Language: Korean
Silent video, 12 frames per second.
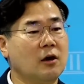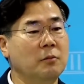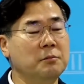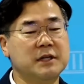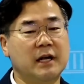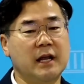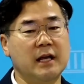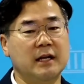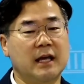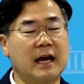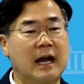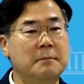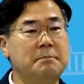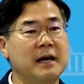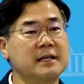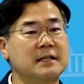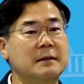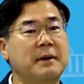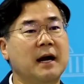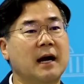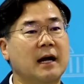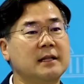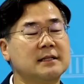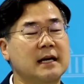검찰의 이렇게
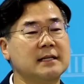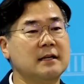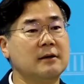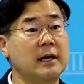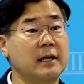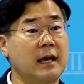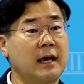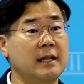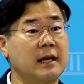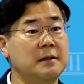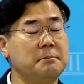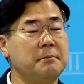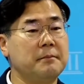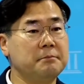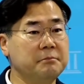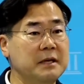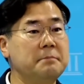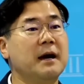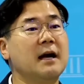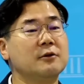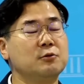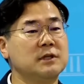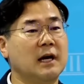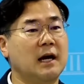갈팡질팡한 사실관계에 대한
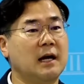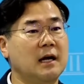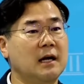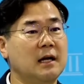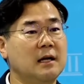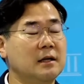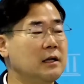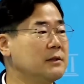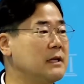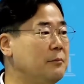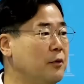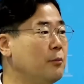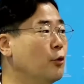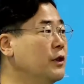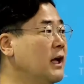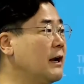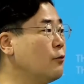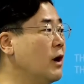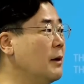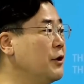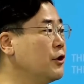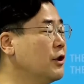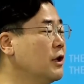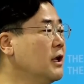미파악조차 살펴본다라고
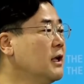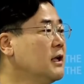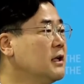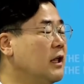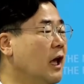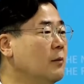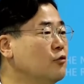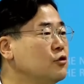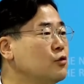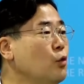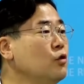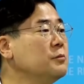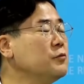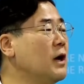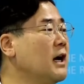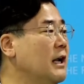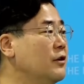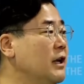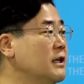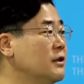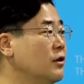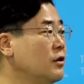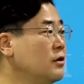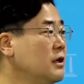하면 대북 송금과
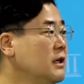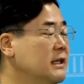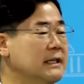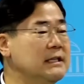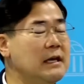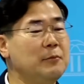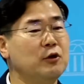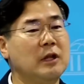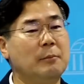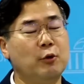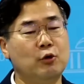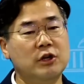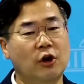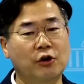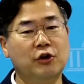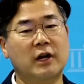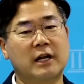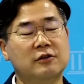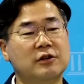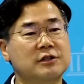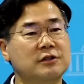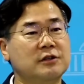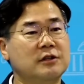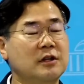관련해서 이재명 대표를 연결하는
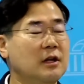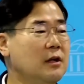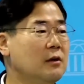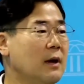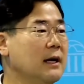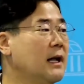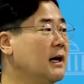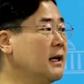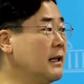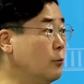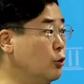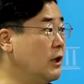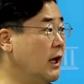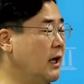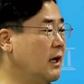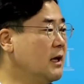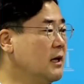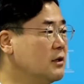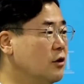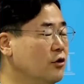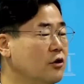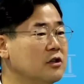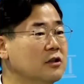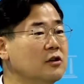것은 황당하다 못해
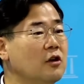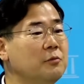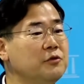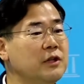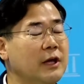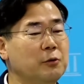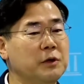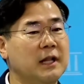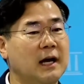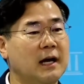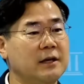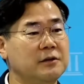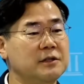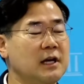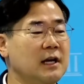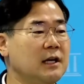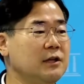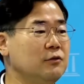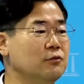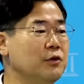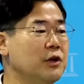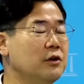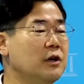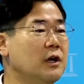전혀 근거 없는 내용이다 이런 생각이
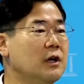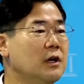들고요.